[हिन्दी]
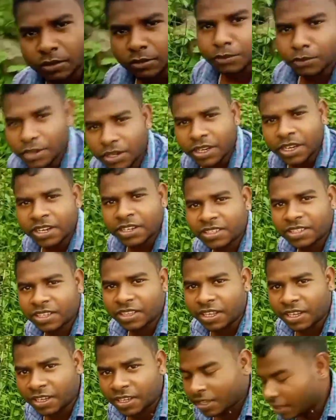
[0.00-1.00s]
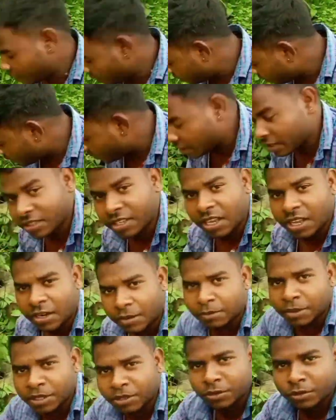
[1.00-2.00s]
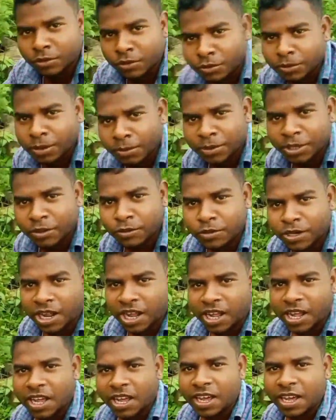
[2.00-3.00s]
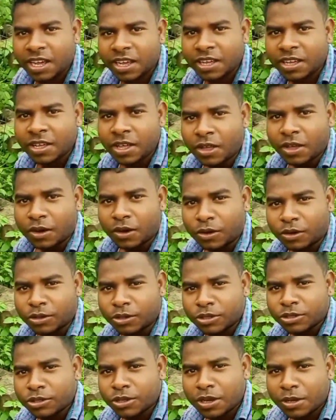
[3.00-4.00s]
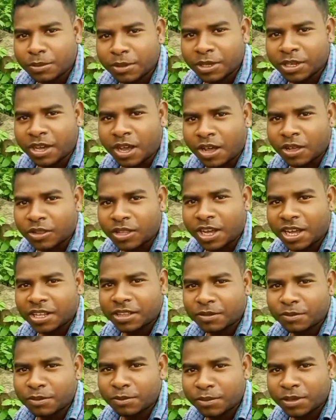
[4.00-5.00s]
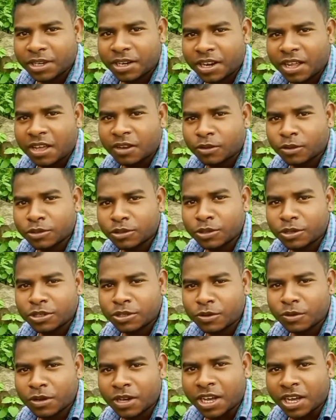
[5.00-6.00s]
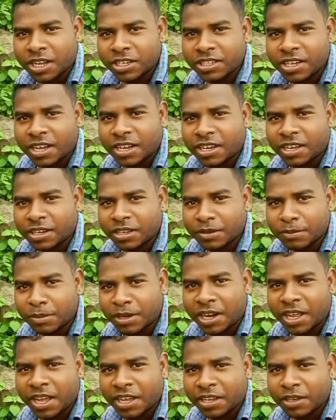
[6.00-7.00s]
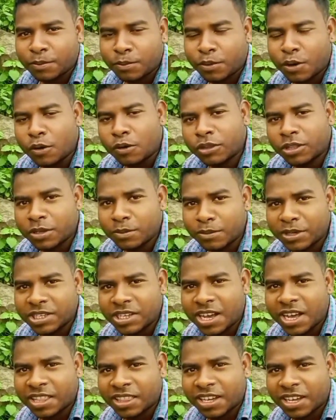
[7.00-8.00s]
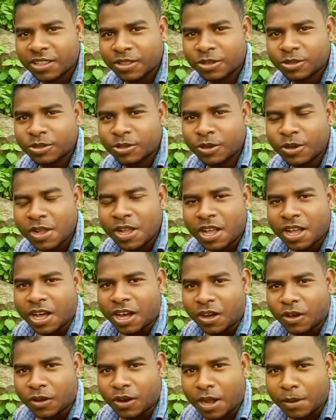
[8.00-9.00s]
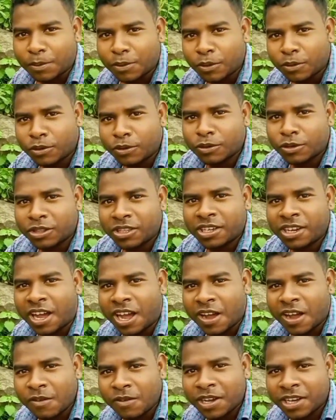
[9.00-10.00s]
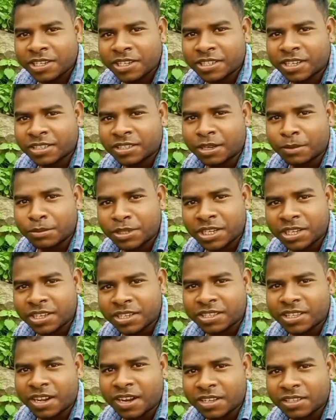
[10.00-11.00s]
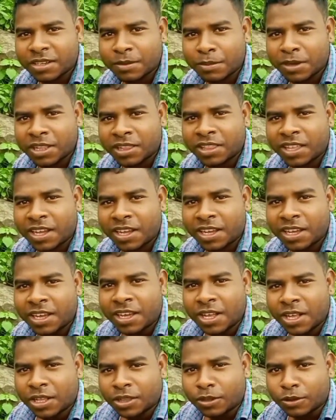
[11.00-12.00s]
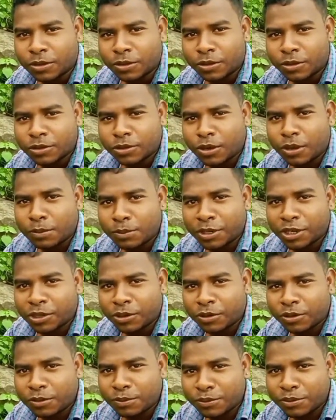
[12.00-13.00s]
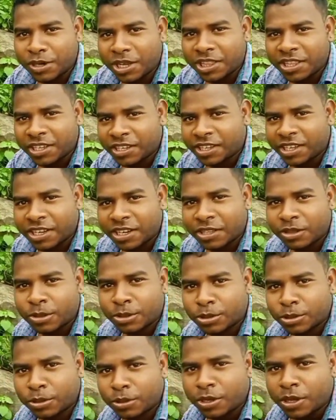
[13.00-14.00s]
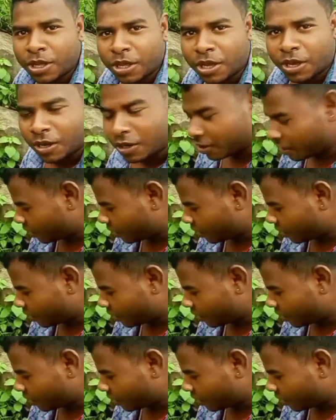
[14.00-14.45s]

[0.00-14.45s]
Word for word: तो फ्रेंड्स देखिए कितना सारा मशरूम हमने उठाया है और दोस्तों अभी गांव दाहत में मिल रहे हैं और दोस्तों इसको घर जा कर के बनाएंगे बहुत ही मज़ा आता है दोस्तों और आप लोगों को दिखाऊंगा इसका सब्जी किस तरह से बनता है तो दोस्तों अब वीडियो को पूरा देखिएगा दोस्तों और